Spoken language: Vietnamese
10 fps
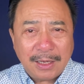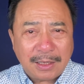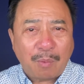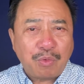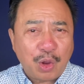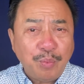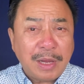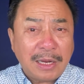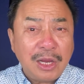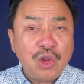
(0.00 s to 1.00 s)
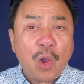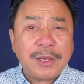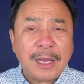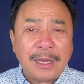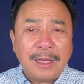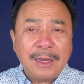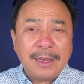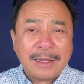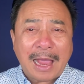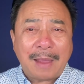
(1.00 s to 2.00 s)
không hiểu vì lý do gì
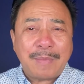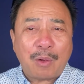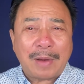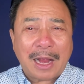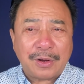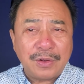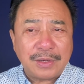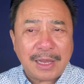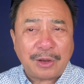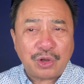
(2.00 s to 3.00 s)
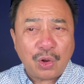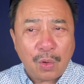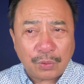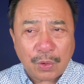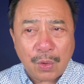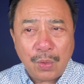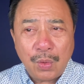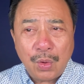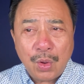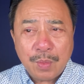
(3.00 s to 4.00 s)
chạy vào làn đường dành cho ô tô
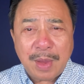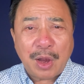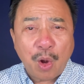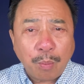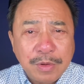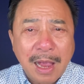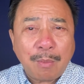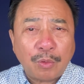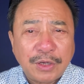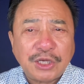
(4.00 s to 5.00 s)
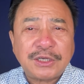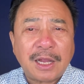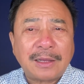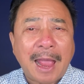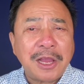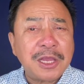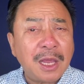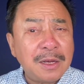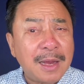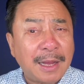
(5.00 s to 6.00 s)
và đụng vào một chiếc xe tải,
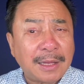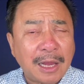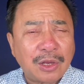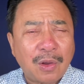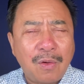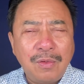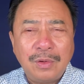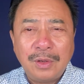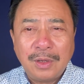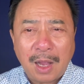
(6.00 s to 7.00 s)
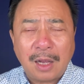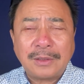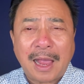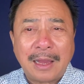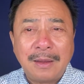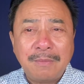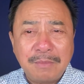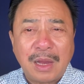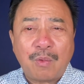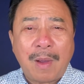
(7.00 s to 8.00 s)
chết ngay tại chỗ ở tại
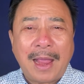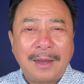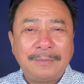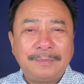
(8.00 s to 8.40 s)
Biên Hòa.